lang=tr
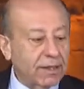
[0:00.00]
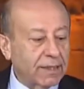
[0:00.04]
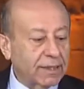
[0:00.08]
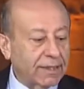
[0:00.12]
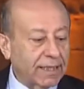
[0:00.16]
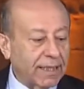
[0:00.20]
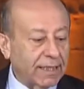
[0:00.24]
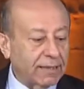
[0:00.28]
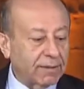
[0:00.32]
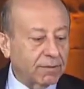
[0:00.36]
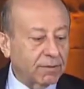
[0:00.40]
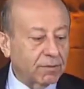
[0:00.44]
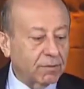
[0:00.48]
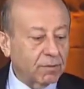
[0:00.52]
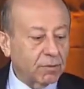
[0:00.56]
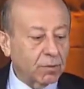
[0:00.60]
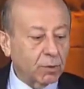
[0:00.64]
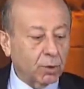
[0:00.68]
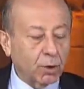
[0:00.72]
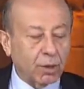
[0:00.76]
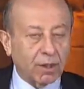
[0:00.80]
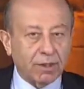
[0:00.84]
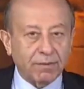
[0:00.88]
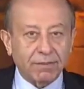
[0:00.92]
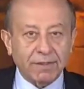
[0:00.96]
iken
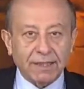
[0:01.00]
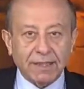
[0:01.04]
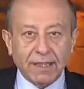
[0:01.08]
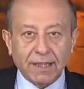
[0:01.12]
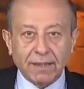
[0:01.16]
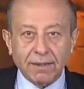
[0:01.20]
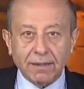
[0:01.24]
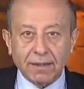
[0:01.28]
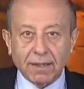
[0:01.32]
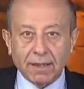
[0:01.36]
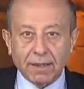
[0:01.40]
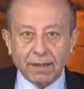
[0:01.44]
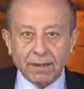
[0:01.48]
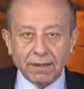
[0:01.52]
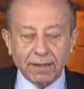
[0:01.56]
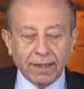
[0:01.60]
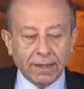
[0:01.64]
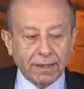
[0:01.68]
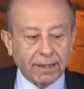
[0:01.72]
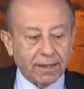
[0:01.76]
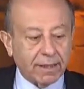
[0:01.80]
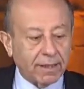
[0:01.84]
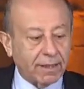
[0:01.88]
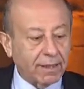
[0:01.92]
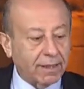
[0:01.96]
görevinden alınan
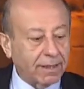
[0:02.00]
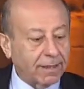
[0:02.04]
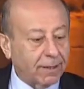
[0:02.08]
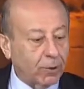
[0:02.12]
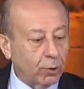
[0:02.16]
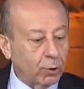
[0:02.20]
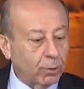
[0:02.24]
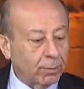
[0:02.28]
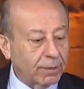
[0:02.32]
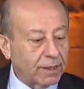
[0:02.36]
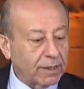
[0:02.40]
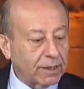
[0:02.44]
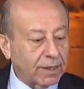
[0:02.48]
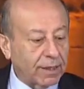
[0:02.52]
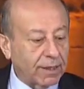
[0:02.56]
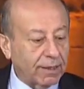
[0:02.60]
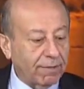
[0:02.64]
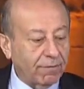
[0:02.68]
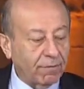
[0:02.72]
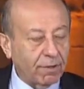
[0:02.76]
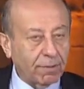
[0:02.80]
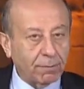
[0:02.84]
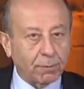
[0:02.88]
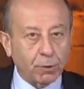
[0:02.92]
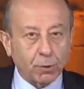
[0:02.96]
yerine kayyum
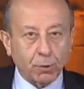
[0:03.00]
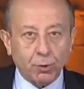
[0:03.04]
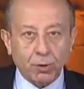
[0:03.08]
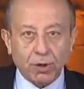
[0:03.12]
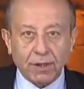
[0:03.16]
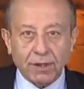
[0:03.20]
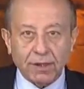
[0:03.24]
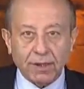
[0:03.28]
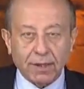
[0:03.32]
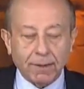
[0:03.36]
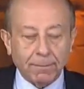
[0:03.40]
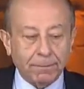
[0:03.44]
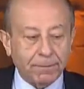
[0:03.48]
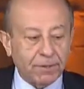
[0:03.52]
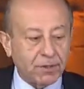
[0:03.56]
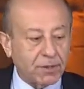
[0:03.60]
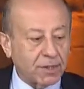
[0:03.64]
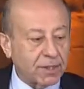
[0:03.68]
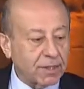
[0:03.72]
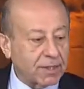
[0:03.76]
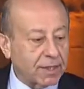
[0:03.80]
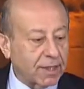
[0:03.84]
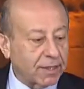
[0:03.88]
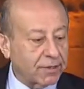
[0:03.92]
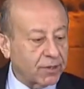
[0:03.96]
atanan ve bir sürede hapis
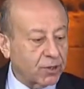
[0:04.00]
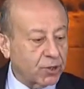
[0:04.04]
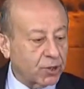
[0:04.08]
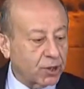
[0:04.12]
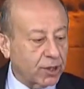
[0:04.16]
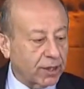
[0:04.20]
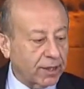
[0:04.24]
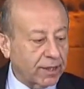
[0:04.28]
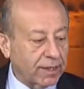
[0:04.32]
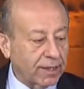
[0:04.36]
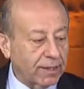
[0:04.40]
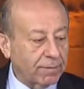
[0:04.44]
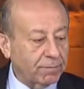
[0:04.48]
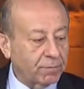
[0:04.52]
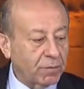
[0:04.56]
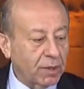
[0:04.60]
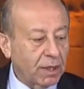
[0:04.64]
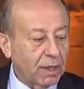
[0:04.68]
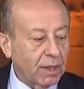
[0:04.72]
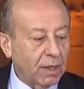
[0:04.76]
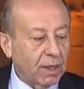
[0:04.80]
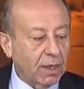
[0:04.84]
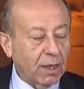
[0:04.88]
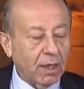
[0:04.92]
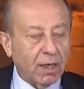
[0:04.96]
cezası çeken
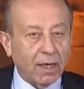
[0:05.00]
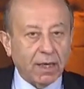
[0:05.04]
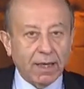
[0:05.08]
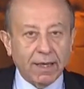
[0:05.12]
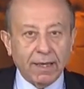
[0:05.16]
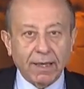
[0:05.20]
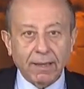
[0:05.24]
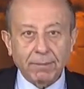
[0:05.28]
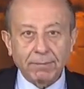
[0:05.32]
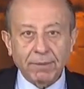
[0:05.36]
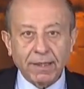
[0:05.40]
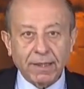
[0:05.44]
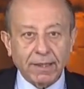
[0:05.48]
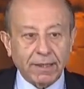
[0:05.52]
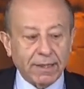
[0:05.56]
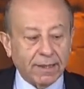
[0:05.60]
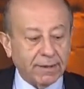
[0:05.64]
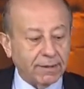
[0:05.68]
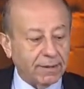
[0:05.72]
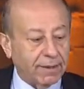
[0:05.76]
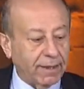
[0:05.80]
Ayhan Bilgen,